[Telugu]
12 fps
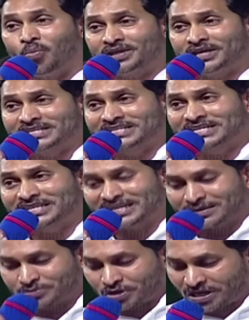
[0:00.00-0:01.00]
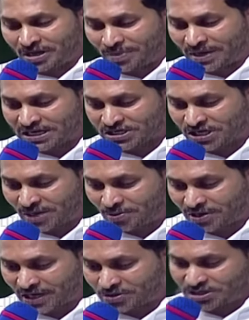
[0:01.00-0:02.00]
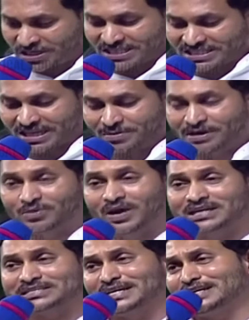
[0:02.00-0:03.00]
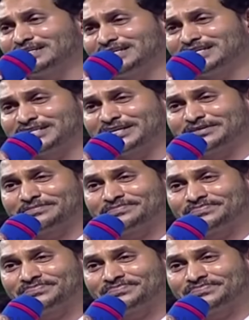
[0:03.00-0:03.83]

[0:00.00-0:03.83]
మొదటి సంతకంతోనే బెల్ట్ షాపులు రద్దు చేస్తామని వాగ్దానం చేశారు